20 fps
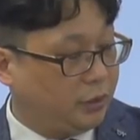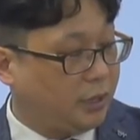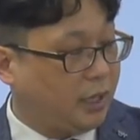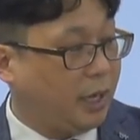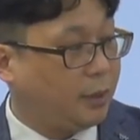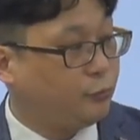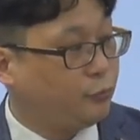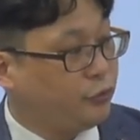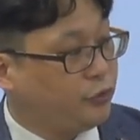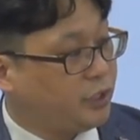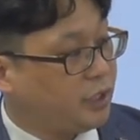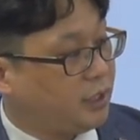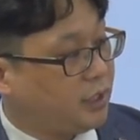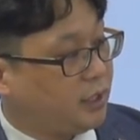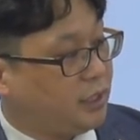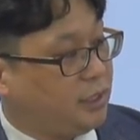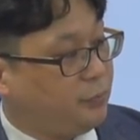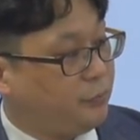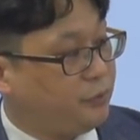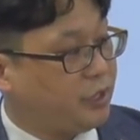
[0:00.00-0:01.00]
한 문제당
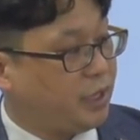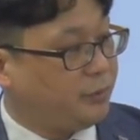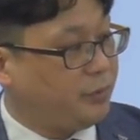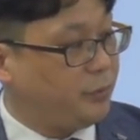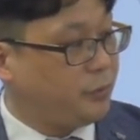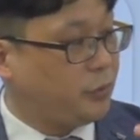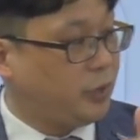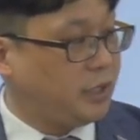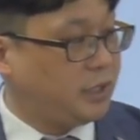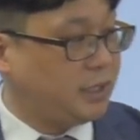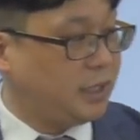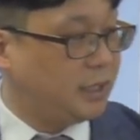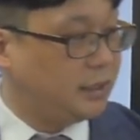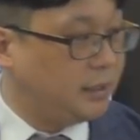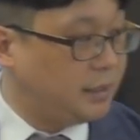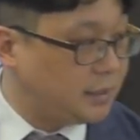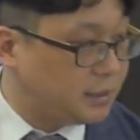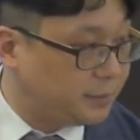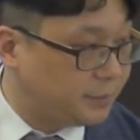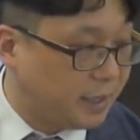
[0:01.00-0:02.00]
1분 30초의
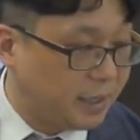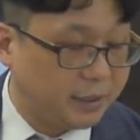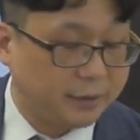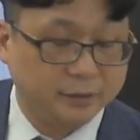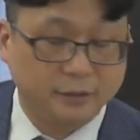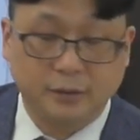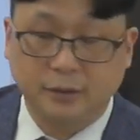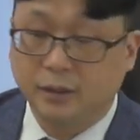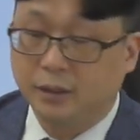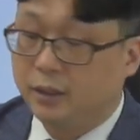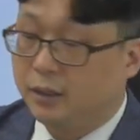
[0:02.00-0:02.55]
시간이 있지만